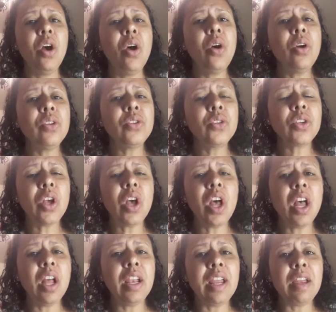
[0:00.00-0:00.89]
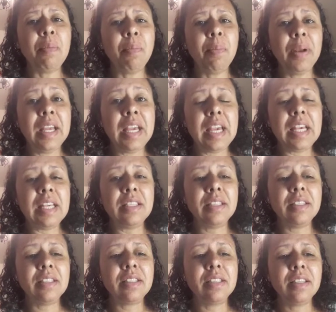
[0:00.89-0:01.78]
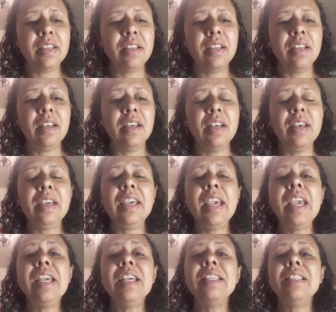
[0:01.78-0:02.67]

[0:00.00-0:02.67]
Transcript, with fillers: Who's calling, please? Quem